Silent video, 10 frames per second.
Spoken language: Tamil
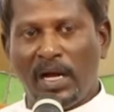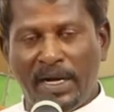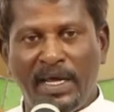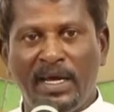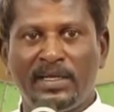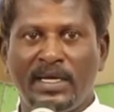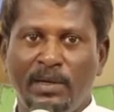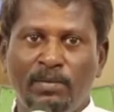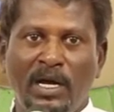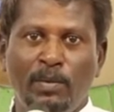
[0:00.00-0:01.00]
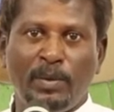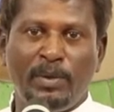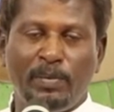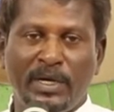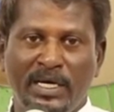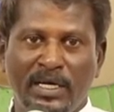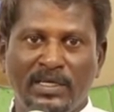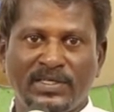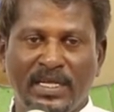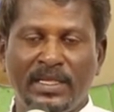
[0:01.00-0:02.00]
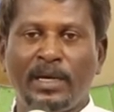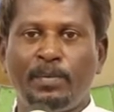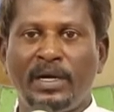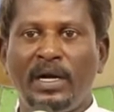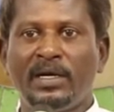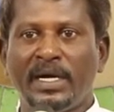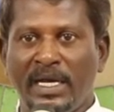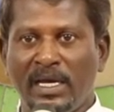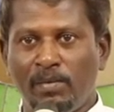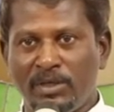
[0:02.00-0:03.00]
அநேக தரம் நாம் இப்படிப்பட்ட சந்தர்ப்பங்கள் கிடைக்க